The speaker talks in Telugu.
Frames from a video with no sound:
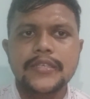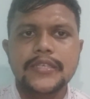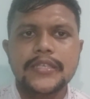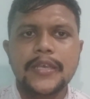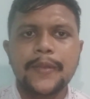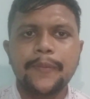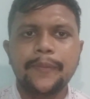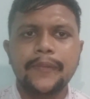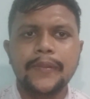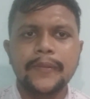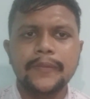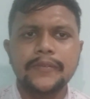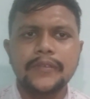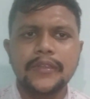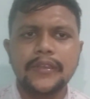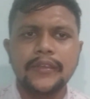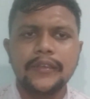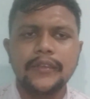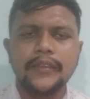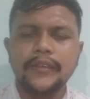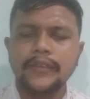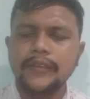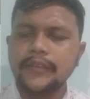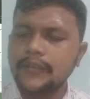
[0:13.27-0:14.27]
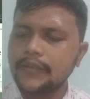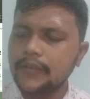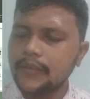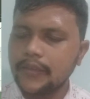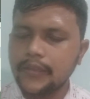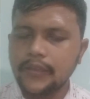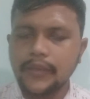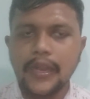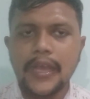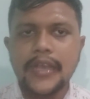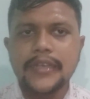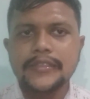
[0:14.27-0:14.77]
సబ్స్క్రైబ్ చేయండి
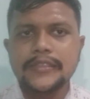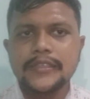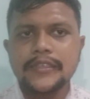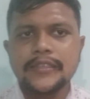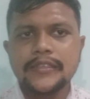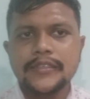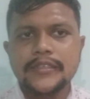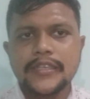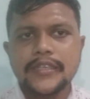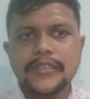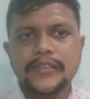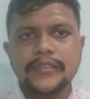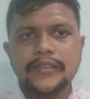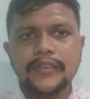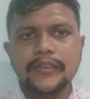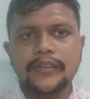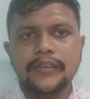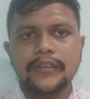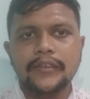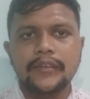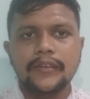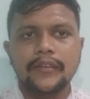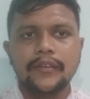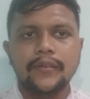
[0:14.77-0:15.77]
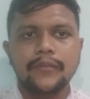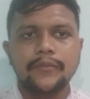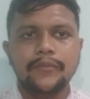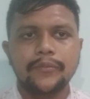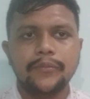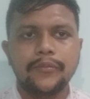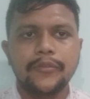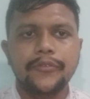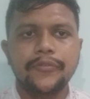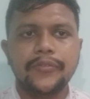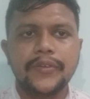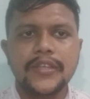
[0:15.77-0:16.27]
లైక్ చేయండి షేర్ చేయండి
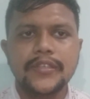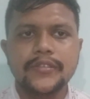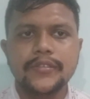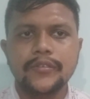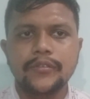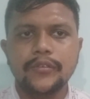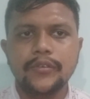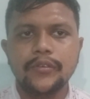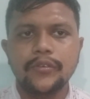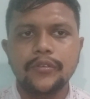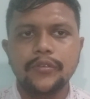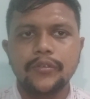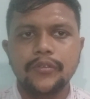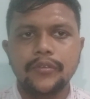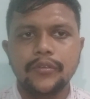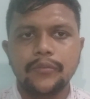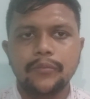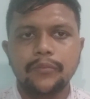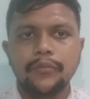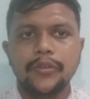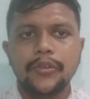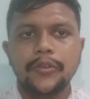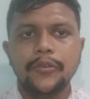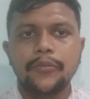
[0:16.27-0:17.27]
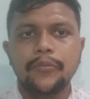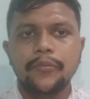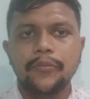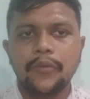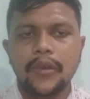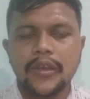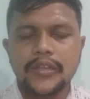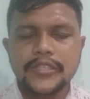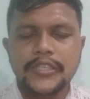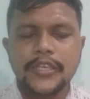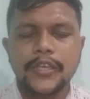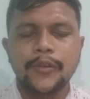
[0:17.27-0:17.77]
మీ ఫ్రెండ్స్తో మీ
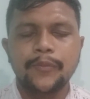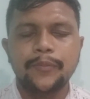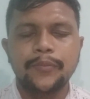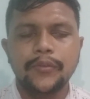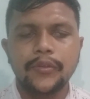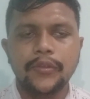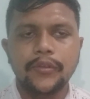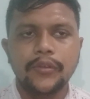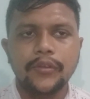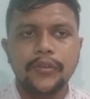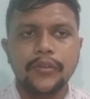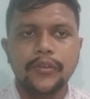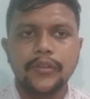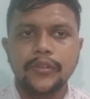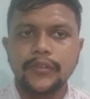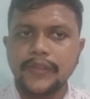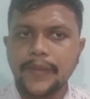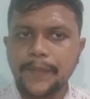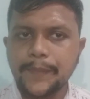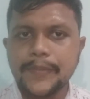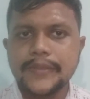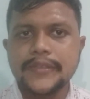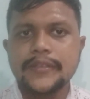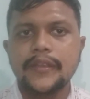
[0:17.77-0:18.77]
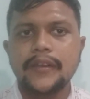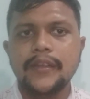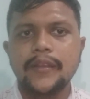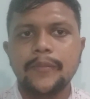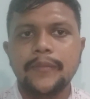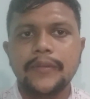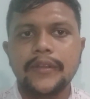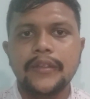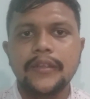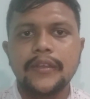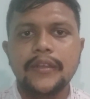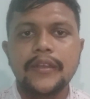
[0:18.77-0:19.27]
వాట్సాప్ గ్రూప్లో తప్పనిసరిగా
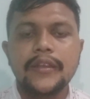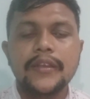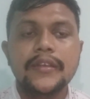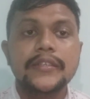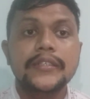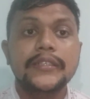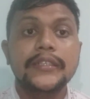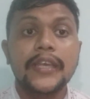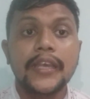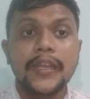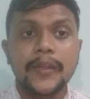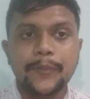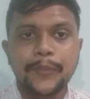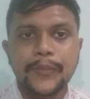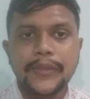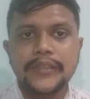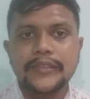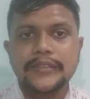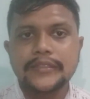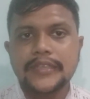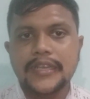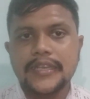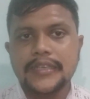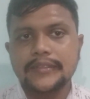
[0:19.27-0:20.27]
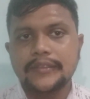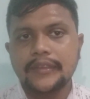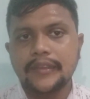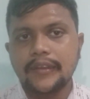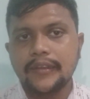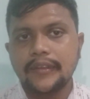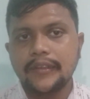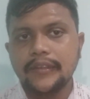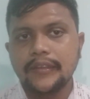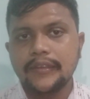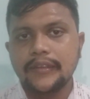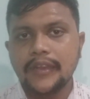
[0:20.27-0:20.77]
మరి షేర్ అప్ అయితే
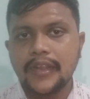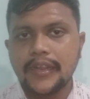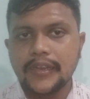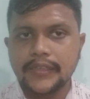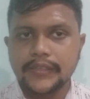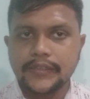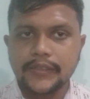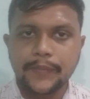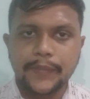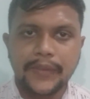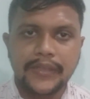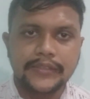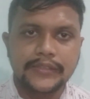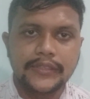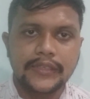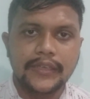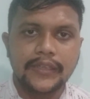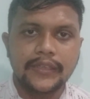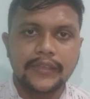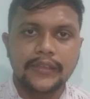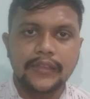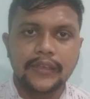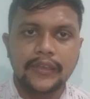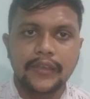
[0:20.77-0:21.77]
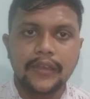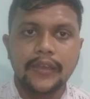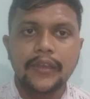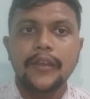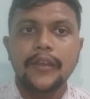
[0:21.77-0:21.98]
చేస్తారని నేనైతే మనసారి అయితే